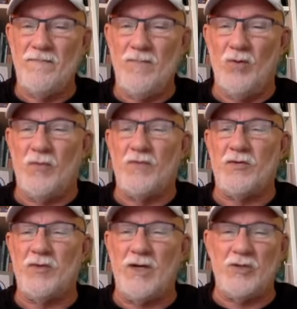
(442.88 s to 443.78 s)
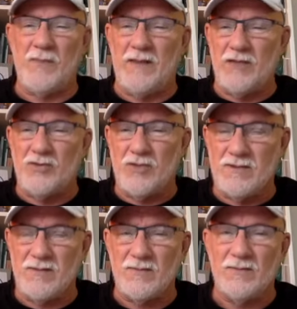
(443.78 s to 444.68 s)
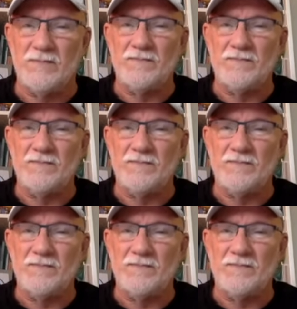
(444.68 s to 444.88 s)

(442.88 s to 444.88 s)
O professor é respeitadíssimo.